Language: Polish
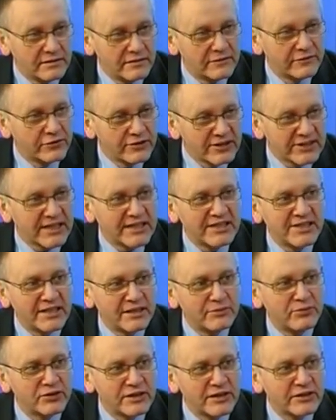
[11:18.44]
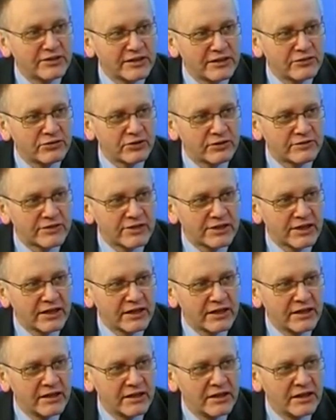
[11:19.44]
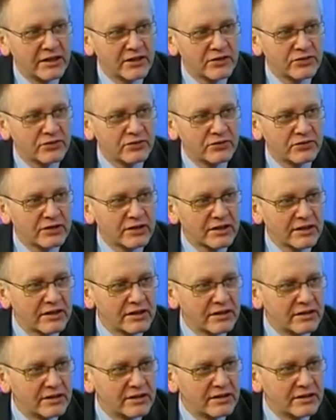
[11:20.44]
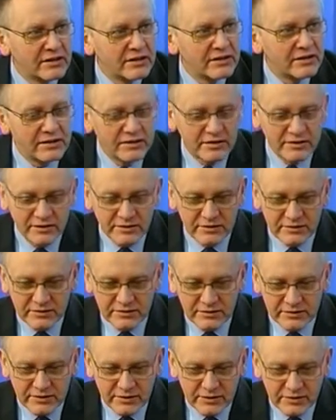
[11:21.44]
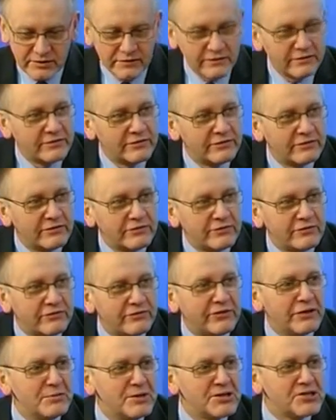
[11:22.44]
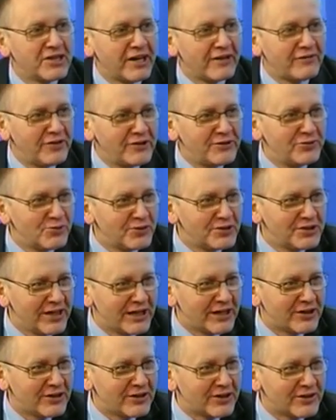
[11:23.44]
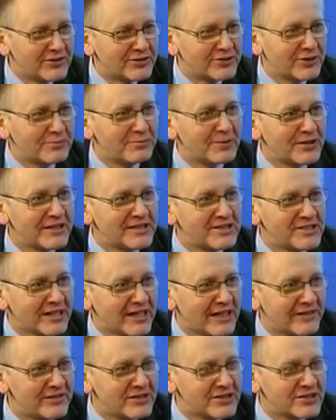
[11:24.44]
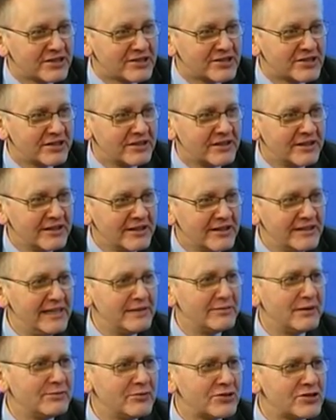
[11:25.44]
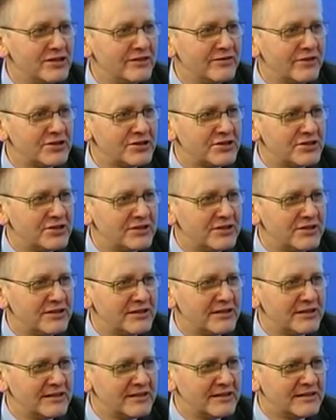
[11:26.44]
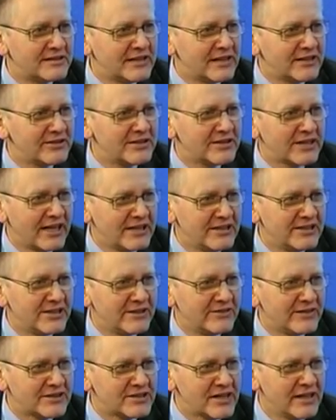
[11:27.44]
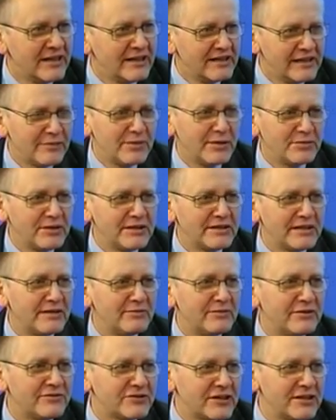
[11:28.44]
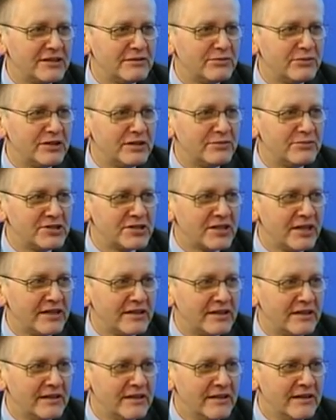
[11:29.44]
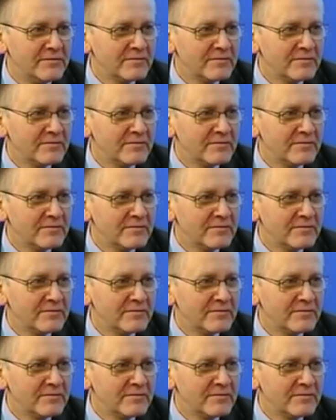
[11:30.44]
frustracja młodego naukowca, który y, no, wymyśla według niego dobre i ciekawe rzeczy, nie ma możliwości y, tego zrealizować. Ja pamiętam wtedy moje myślenie.